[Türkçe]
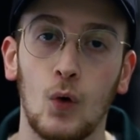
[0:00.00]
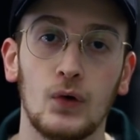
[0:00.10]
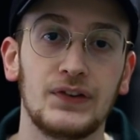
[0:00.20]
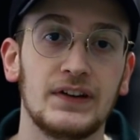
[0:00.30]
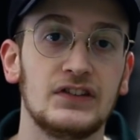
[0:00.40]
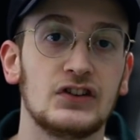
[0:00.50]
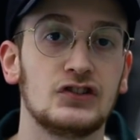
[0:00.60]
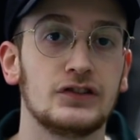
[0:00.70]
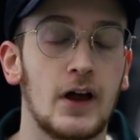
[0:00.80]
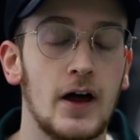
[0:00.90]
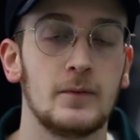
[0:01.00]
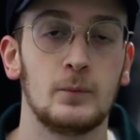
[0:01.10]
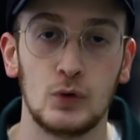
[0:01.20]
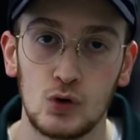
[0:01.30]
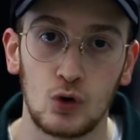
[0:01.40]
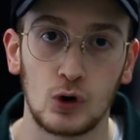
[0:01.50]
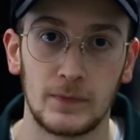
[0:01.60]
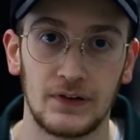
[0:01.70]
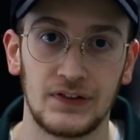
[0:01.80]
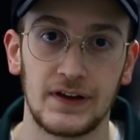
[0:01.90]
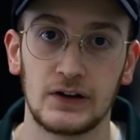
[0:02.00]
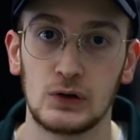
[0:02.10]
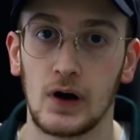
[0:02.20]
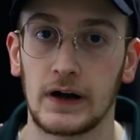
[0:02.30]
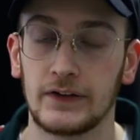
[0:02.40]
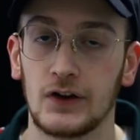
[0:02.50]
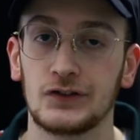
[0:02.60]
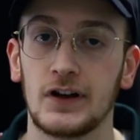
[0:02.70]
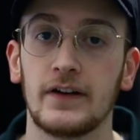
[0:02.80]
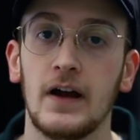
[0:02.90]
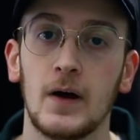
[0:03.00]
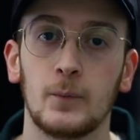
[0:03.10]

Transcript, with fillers: 18 yaşından büyük olmanız gerekiyor arkadaşlar.